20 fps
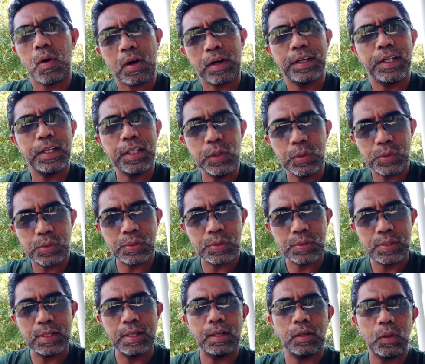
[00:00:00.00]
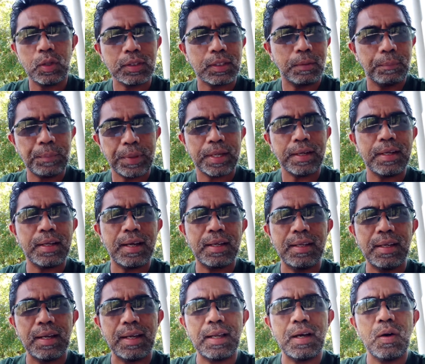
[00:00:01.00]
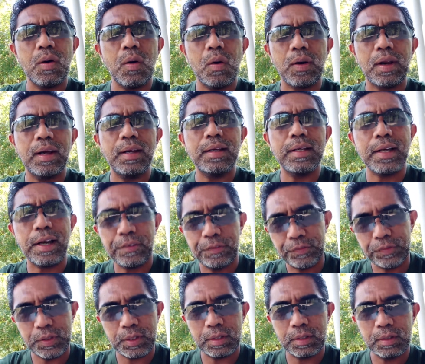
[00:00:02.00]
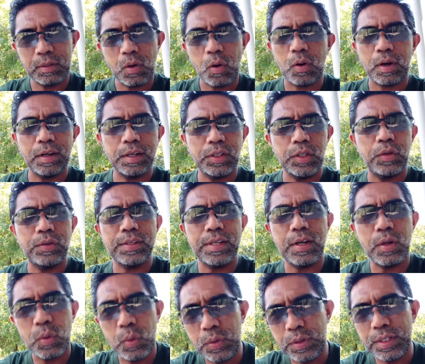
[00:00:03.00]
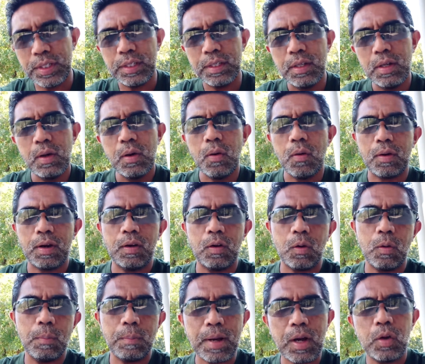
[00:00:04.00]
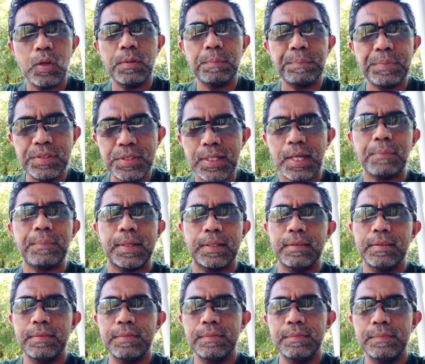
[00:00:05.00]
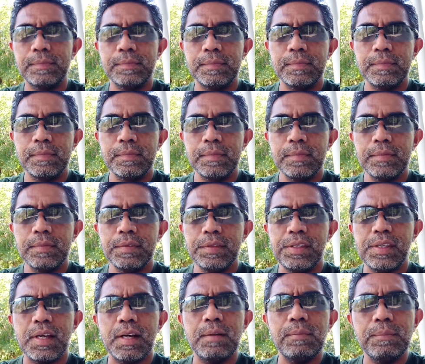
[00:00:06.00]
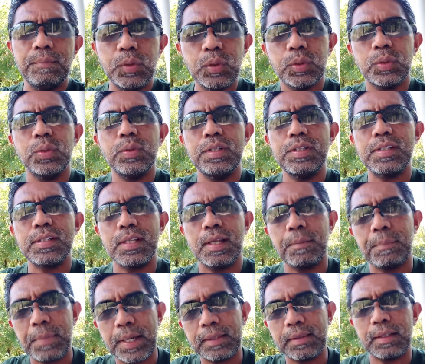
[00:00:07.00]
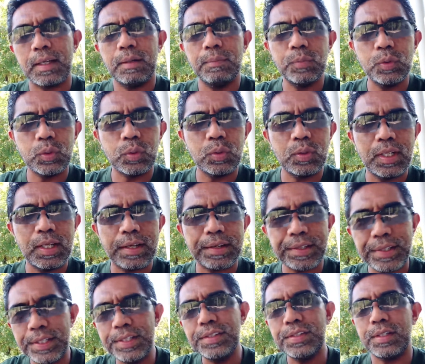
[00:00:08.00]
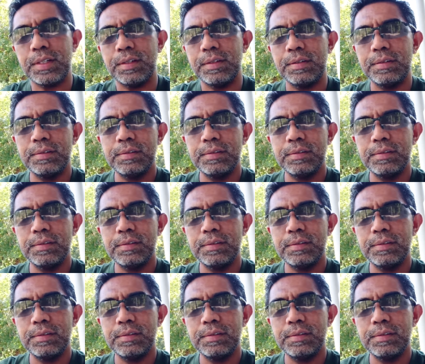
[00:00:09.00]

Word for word: Cornelius yang notabene adalah orang kafir, orang non-Yahudi, orang Romawi, pejabat yang butuh diselamatkan, butuh dengar Injil.